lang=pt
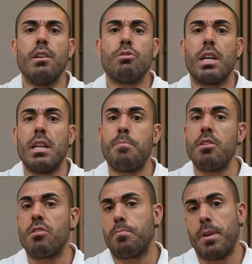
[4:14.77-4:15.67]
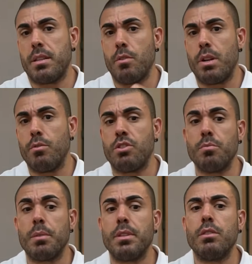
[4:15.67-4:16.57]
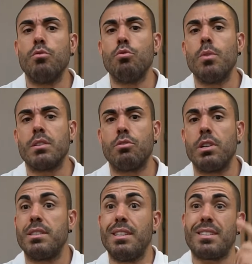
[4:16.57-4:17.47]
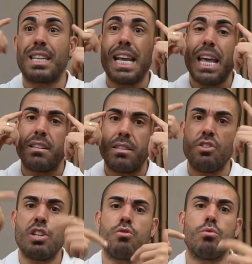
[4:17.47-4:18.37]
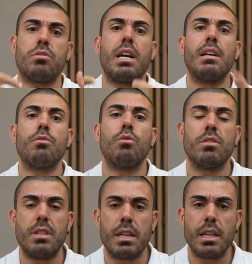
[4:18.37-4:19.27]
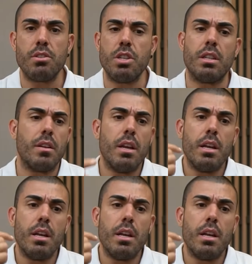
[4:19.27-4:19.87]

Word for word: Só que aí, de repente, perdeu ali o estímulo, está mandando duas doses e esquece de ajustar a dose da creatina.